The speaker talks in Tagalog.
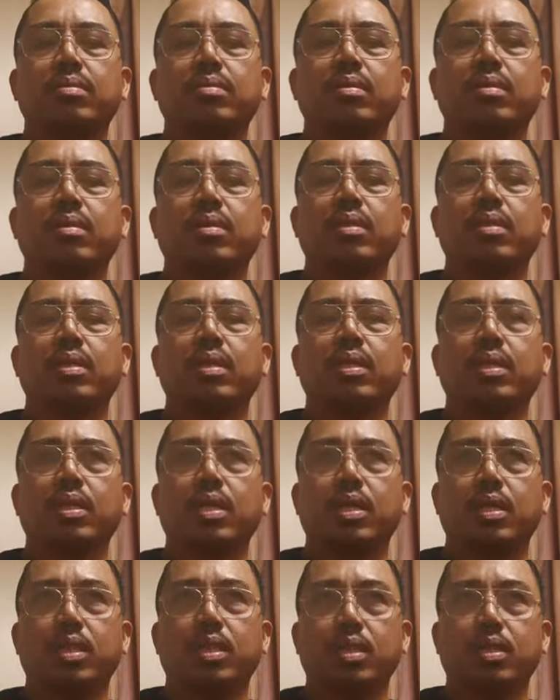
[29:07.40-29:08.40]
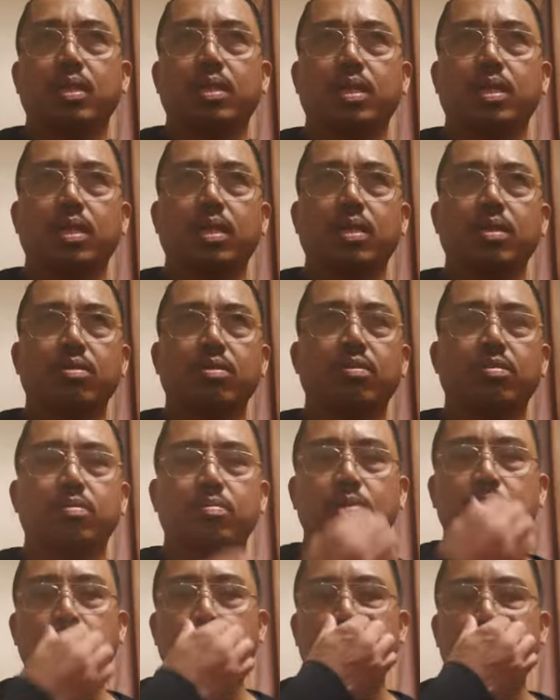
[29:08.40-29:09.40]
hindi nadadagdagan no
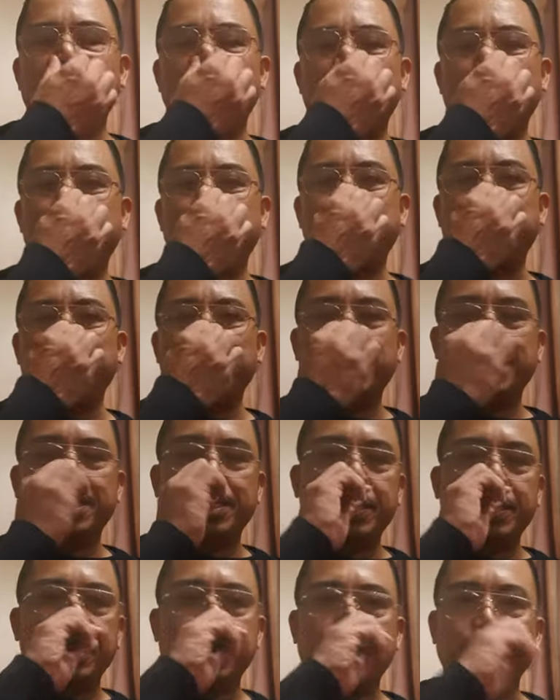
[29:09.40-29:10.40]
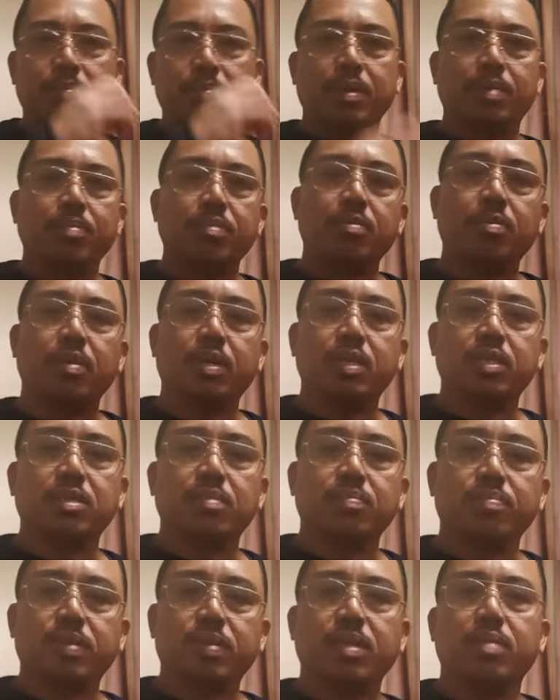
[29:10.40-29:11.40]
minsan na uh, nababawasan
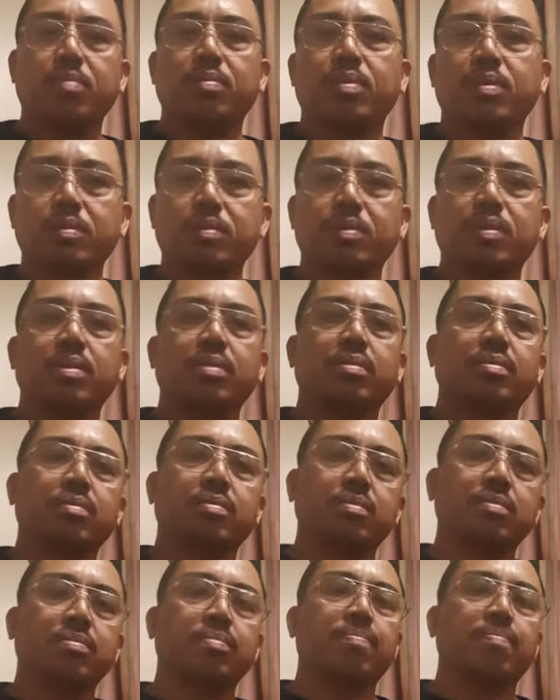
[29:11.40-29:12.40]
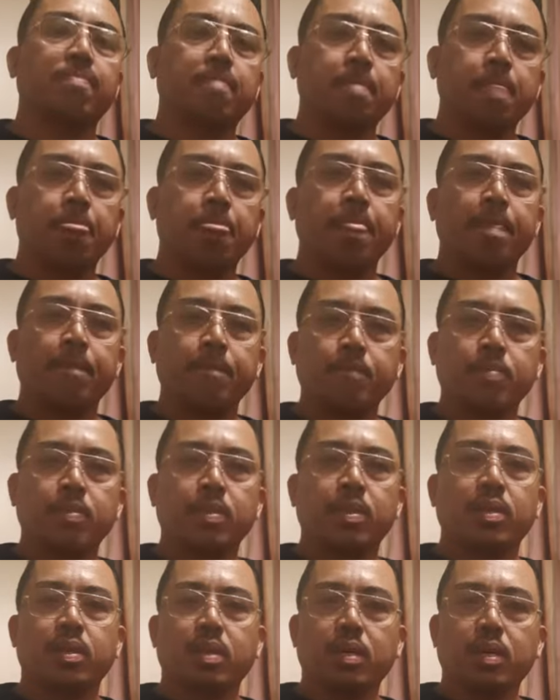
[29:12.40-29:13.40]
pa ewan ko nung
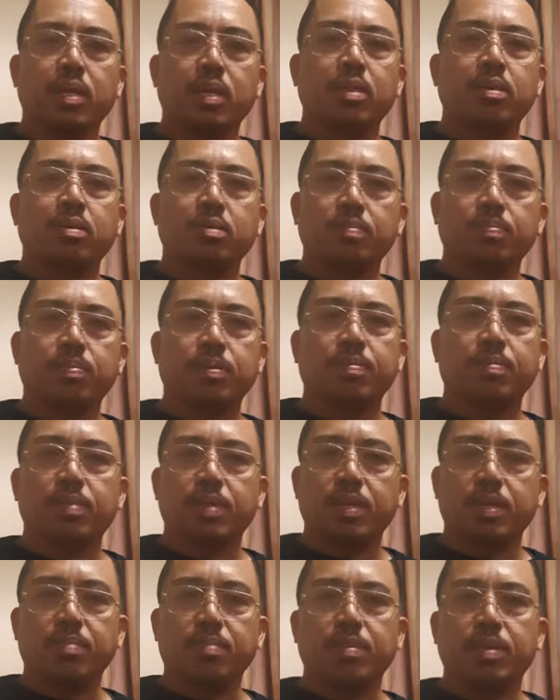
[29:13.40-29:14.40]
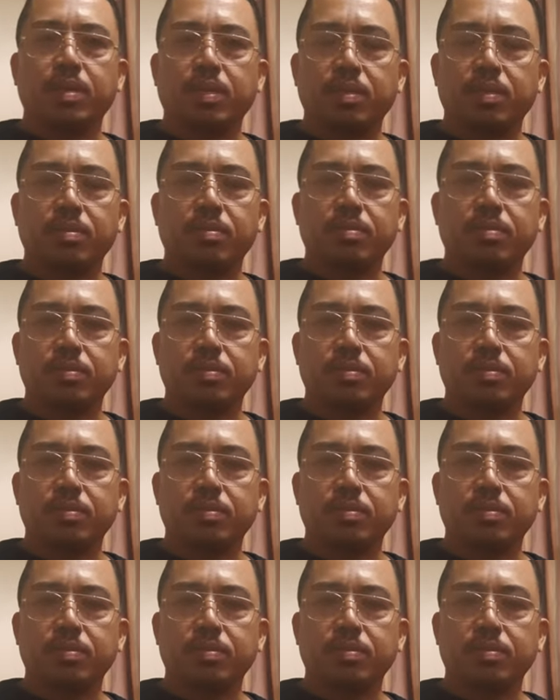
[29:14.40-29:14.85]
anong problema no